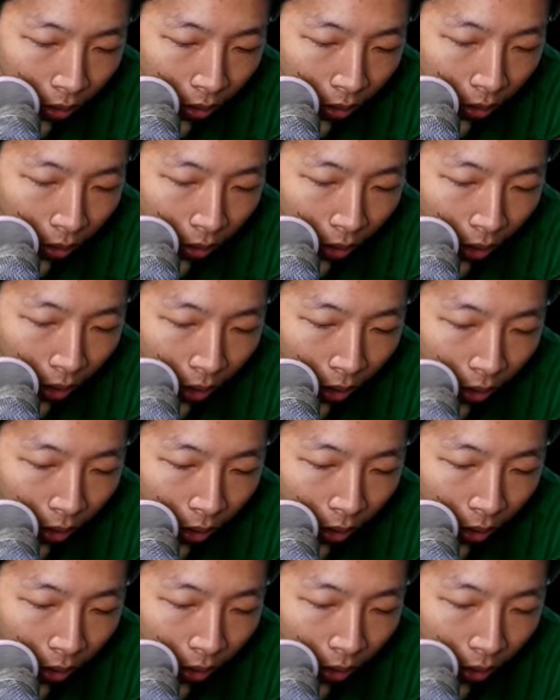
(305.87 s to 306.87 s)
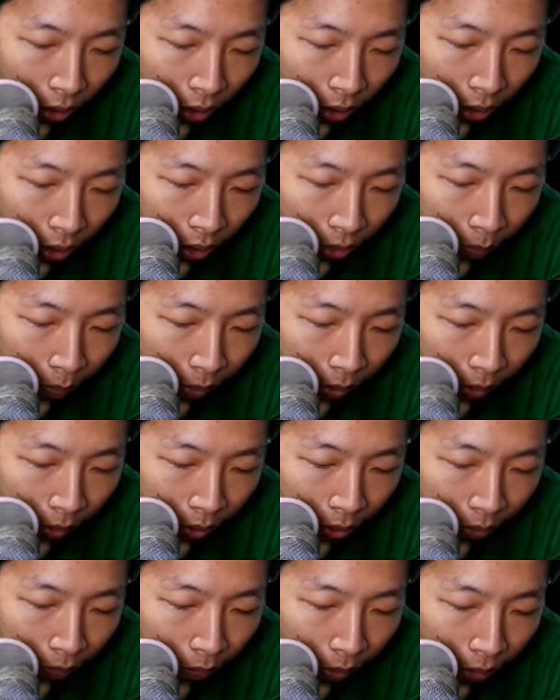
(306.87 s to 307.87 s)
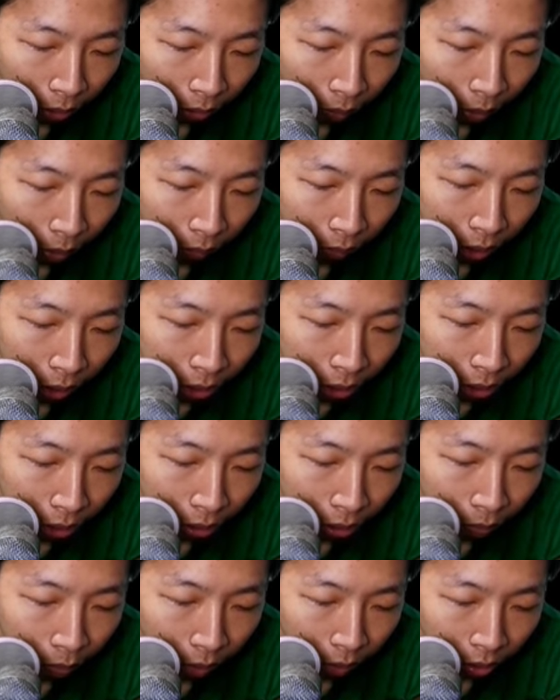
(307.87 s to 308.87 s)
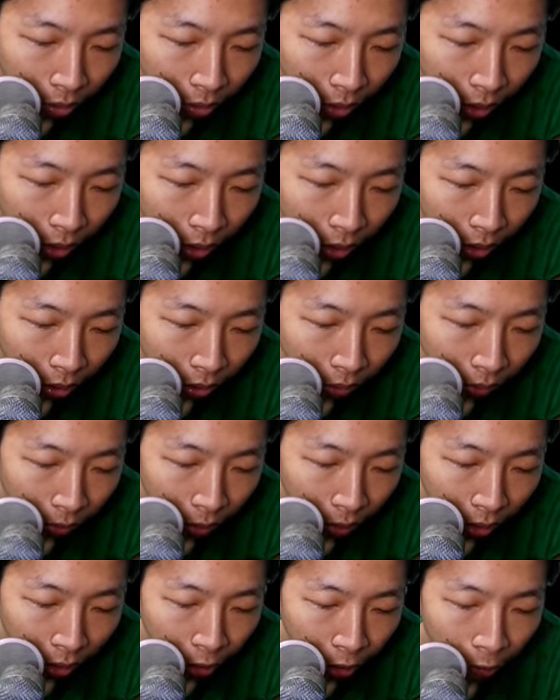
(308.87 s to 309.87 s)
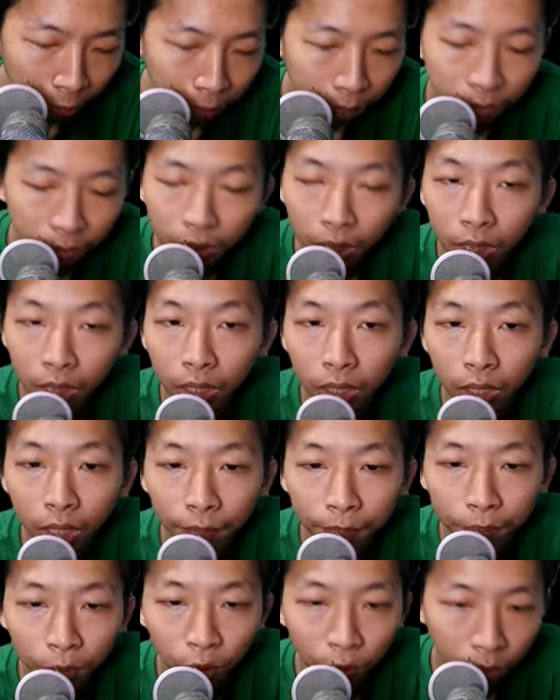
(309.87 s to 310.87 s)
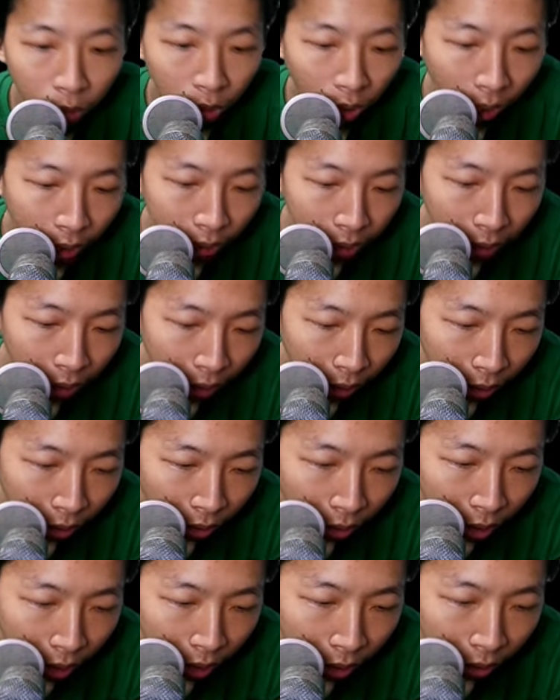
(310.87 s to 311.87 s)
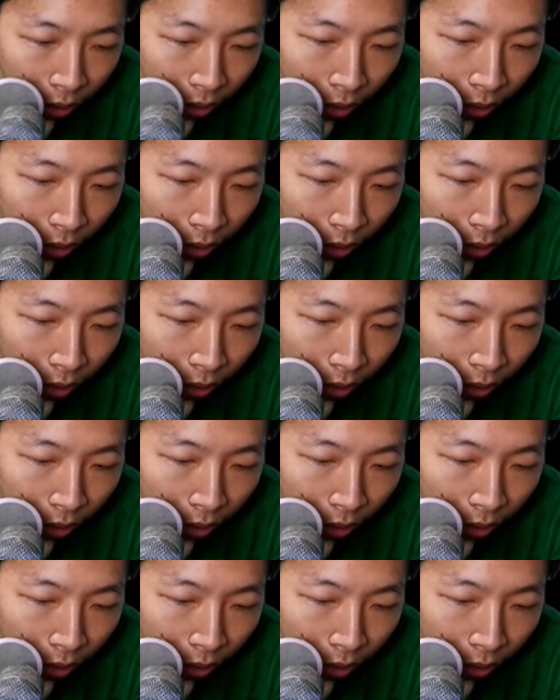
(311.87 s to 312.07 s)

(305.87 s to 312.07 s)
Negara ini aja Jepang deh, Jepang Jepang. Biasanya Jepang tuh anak uh, yang pro-pro aja ya, oke? Okay?